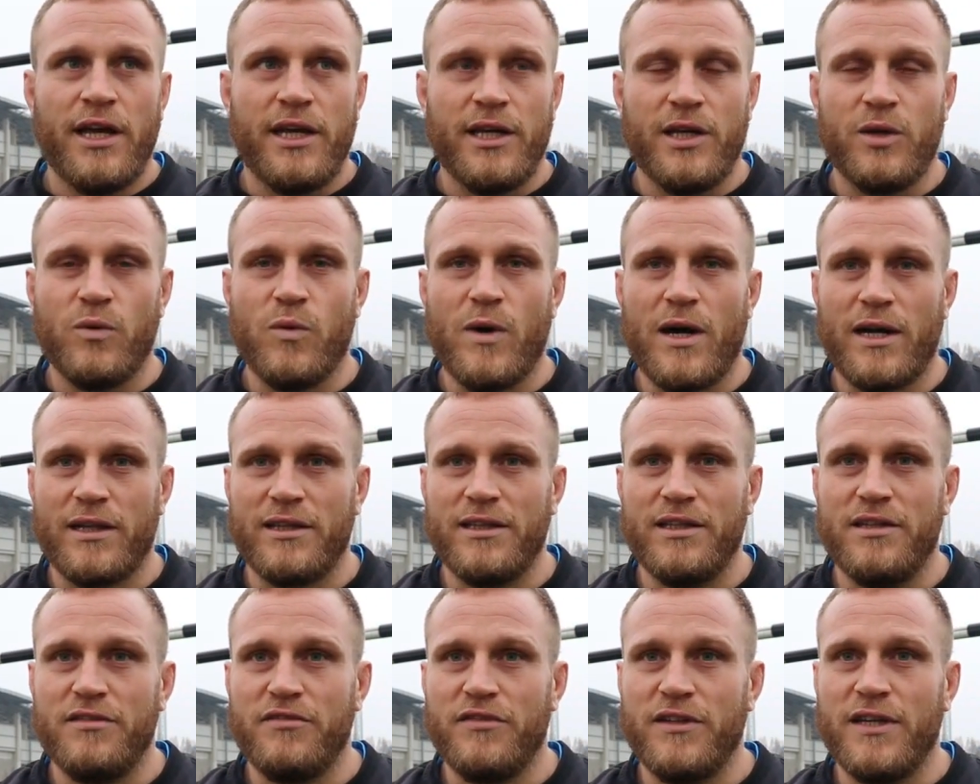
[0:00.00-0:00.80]
i
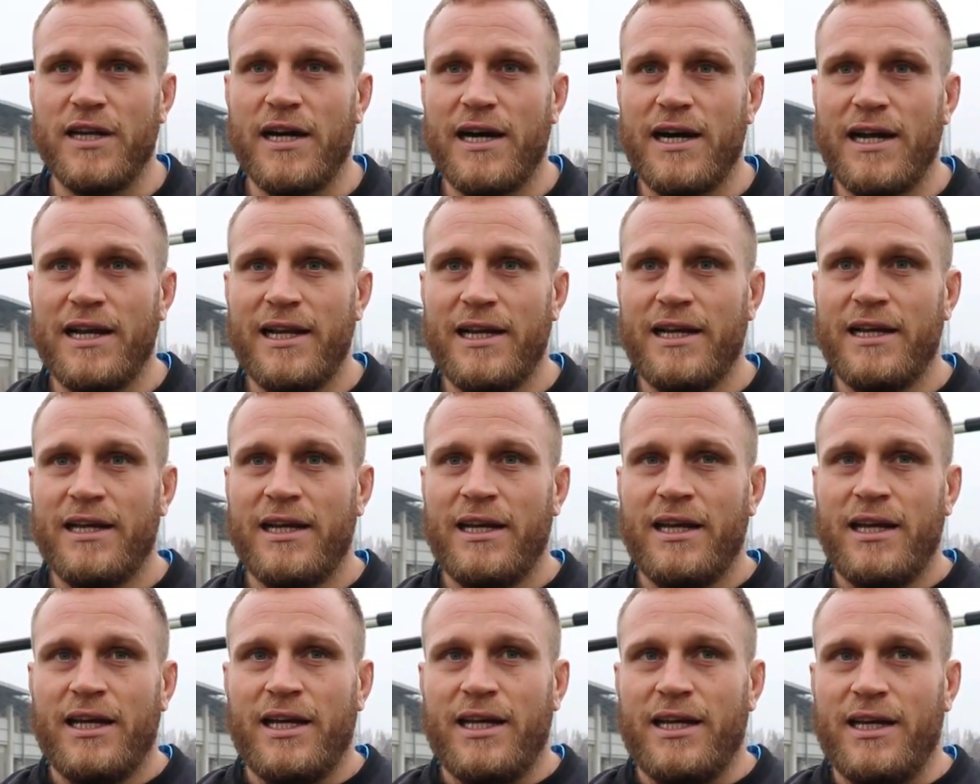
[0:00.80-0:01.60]
quarti di finale
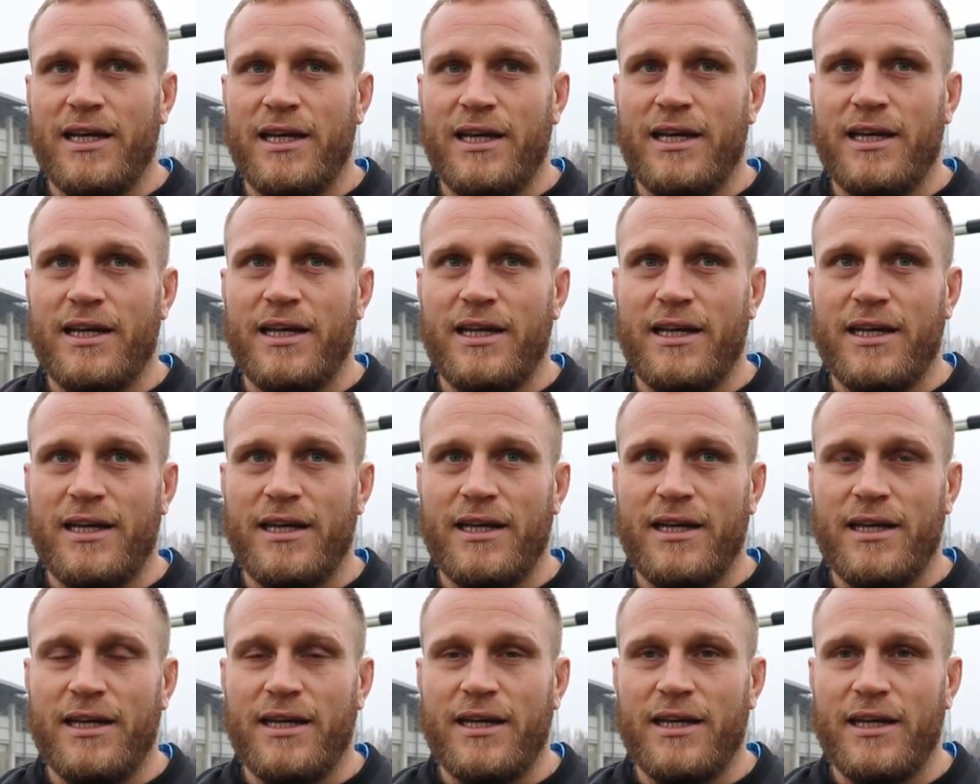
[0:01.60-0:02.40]

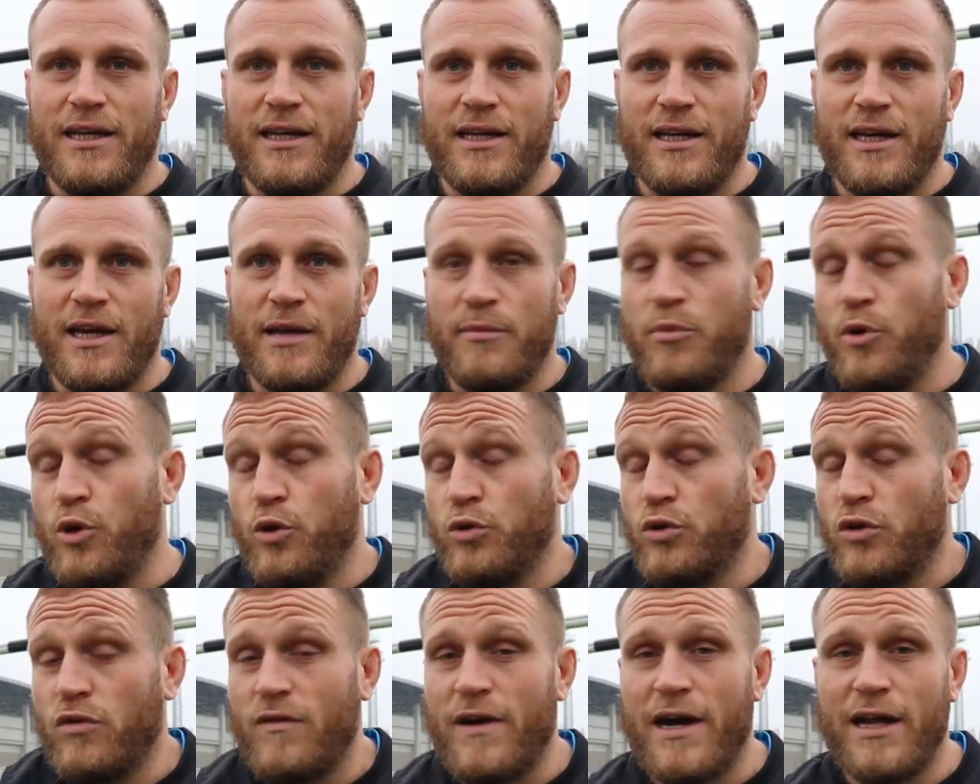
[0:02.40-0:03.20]
e, e poi
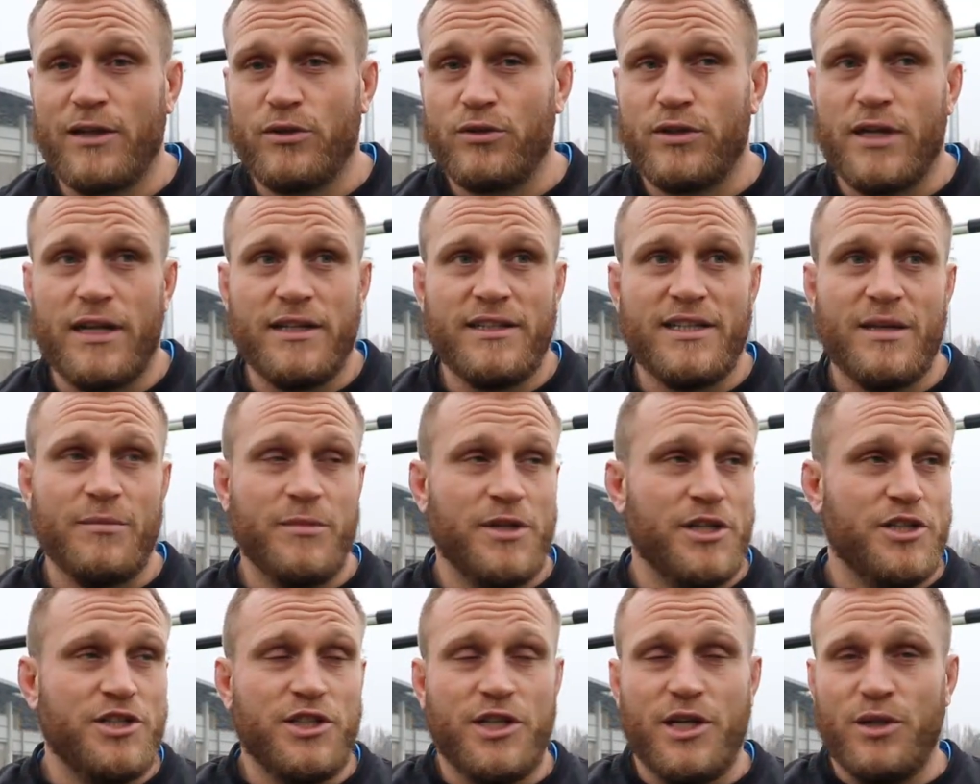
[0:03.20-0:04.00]
ho trovato tanti
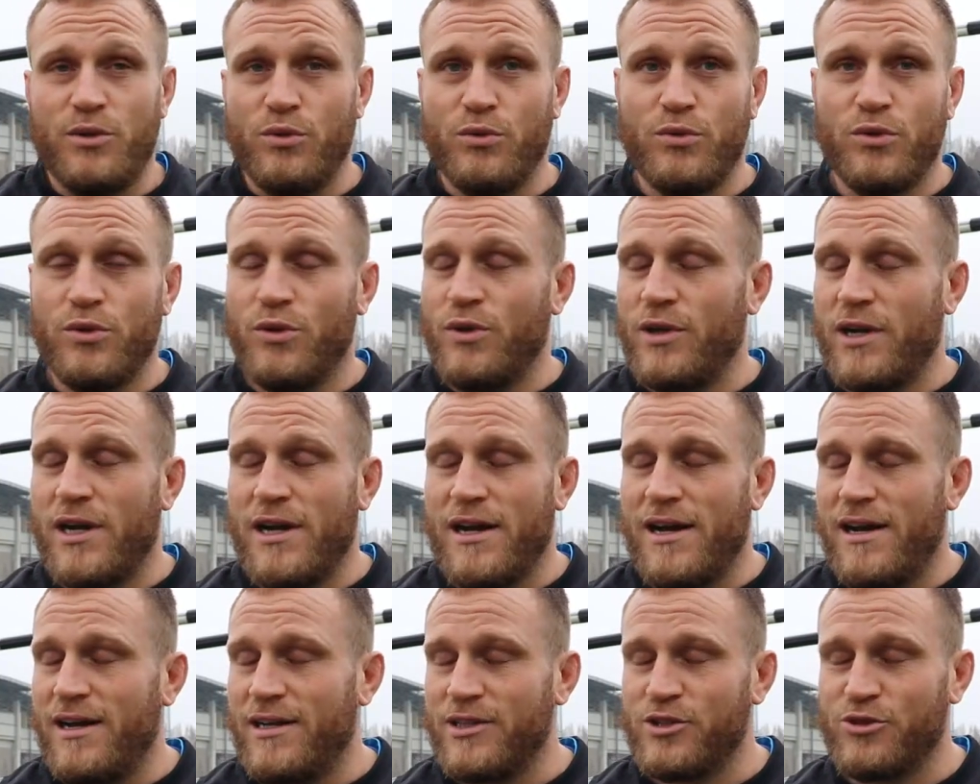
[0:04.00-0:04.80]
amici che
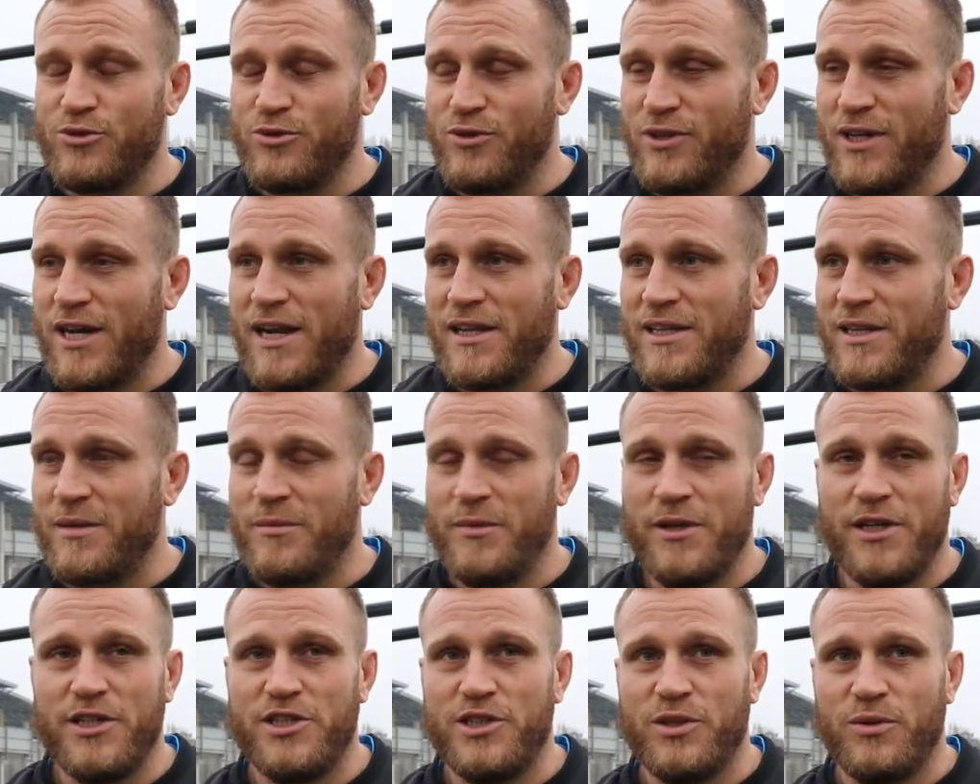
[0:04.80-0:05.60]
tuttora sono grandi
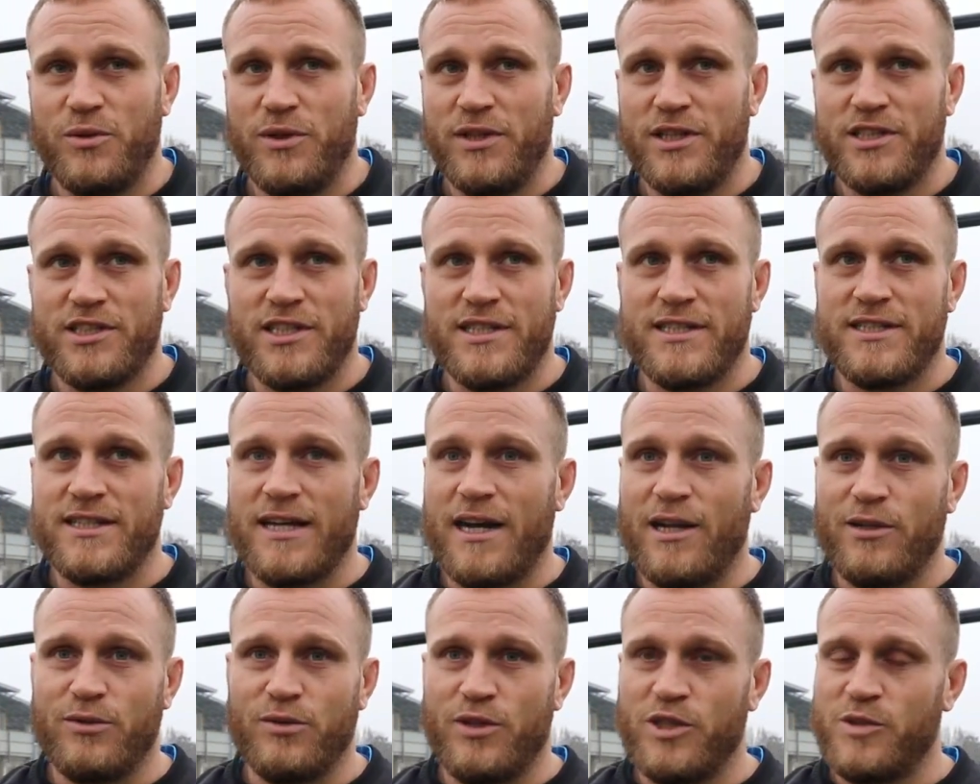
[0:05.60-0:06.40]
amici quindi
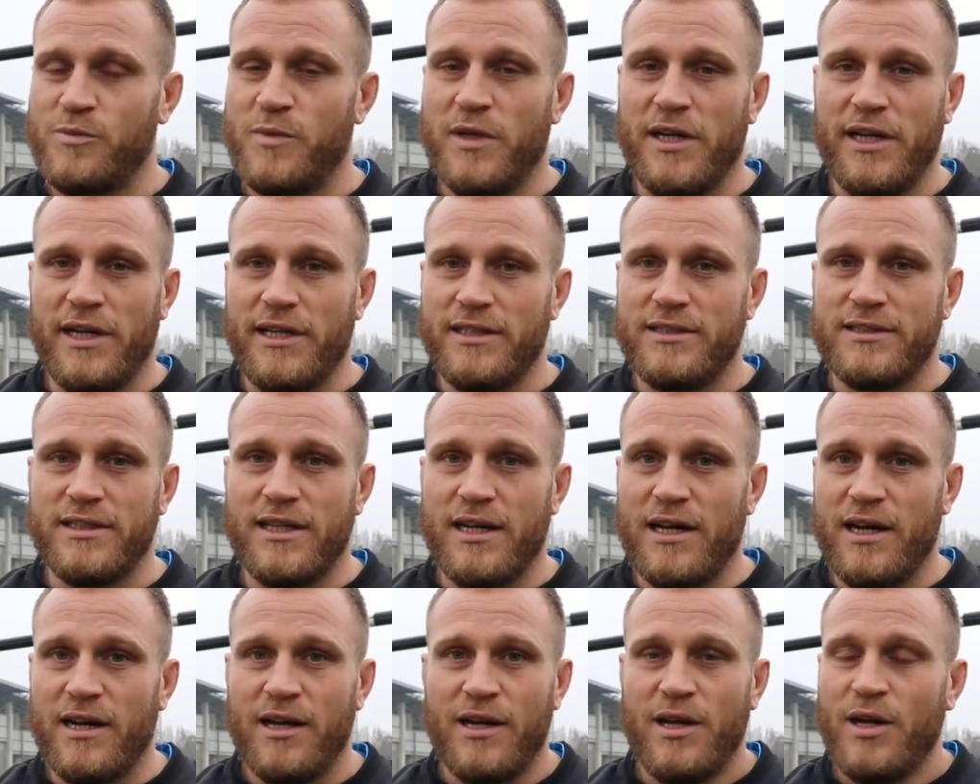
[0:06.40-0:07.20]
senz'altro
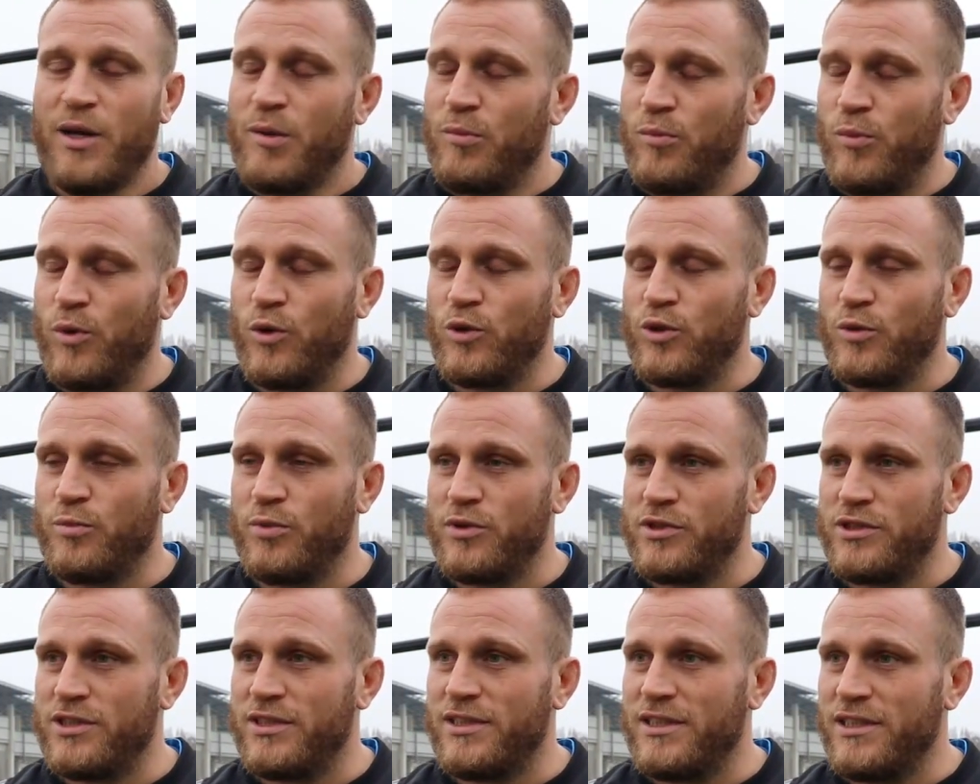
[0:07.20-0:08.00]
un'esperienza molto
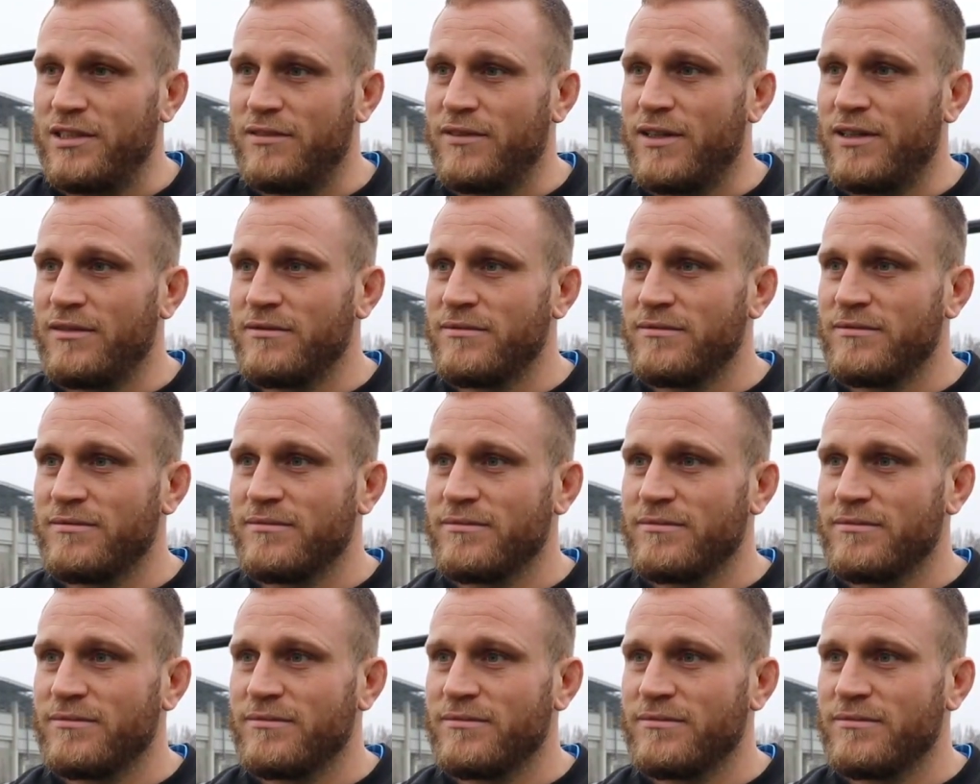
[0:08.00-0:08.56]
positiva.